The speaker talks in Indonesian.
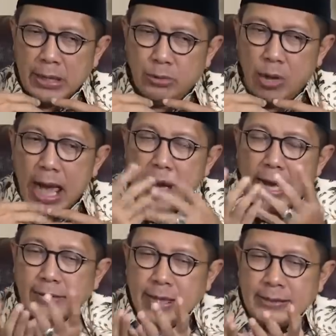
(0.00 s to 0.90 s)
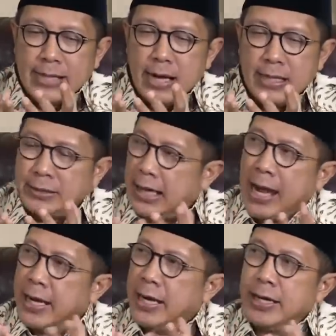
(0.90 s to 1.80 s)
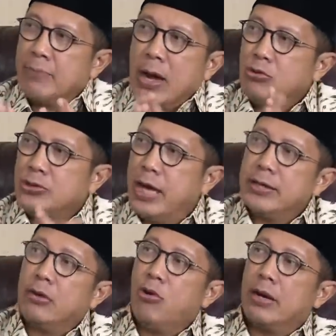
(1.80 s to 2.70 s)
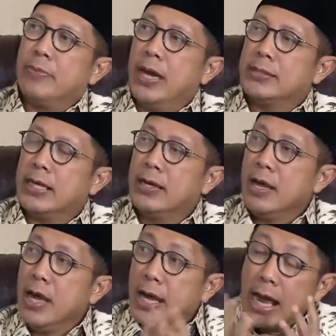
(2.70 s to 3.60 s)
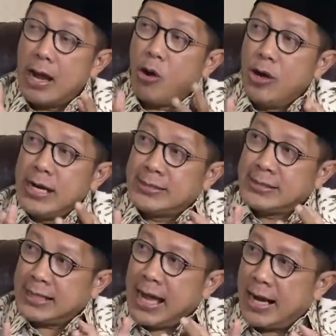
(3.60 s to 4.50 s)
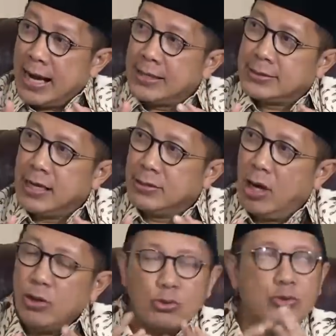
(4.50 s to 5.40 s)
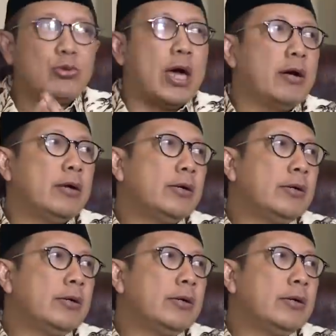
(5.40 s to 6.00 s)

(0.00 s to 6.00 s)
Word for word: betul akan terjadi tragedi kemanusiaan yang luar iya, biasa. yeah. Karena kondisi sekarang saja itu sudah